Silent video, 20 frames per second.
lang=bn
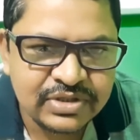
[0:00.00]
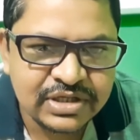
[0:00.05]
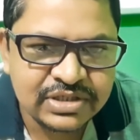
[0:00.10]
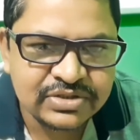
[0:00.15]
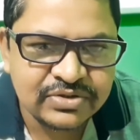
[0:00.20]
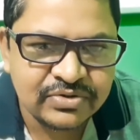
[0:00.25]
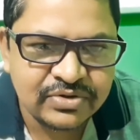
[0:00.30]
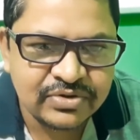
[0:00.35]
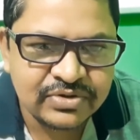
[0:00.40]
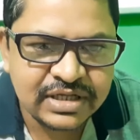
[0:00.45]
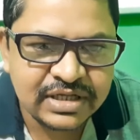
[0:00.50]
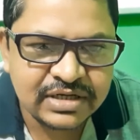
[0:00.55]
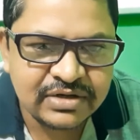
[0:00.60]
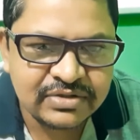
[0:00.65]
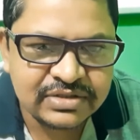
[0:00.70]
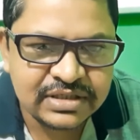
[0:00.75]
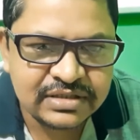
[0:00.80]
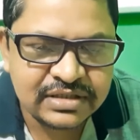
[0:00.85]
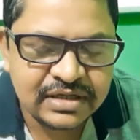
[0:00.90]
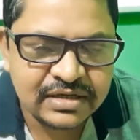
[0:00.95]
দেশগুলো দেখলো
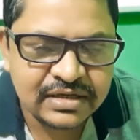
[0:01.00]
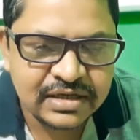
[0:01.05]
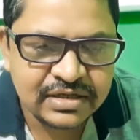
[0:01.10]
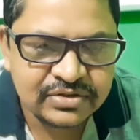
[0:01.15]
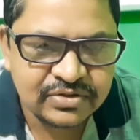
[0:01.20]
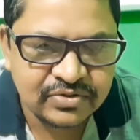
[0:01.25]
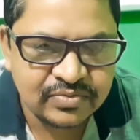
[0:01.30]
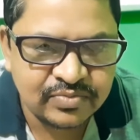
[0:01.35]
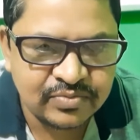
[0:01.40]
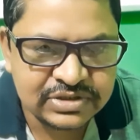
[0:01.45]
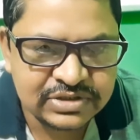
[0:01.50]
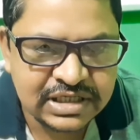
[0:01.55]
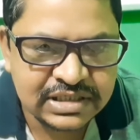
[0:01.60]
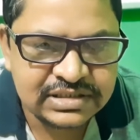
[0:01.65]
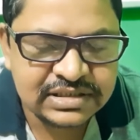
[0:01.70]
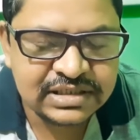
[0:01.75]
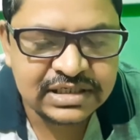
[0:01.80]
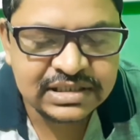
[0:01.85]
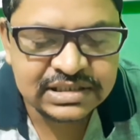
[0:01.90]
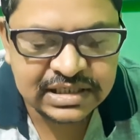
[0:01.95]
যে না খুব মজার
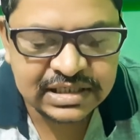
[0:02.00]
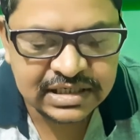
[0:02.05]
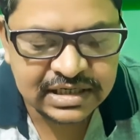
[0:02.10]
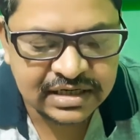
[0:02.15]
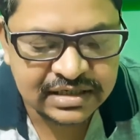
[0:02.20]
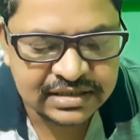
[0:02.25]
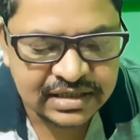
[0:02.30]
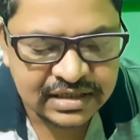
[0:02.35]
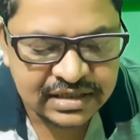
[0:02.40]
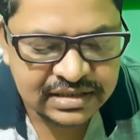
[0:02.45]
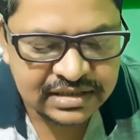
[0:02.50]
জিনিস ইংল্যান্ড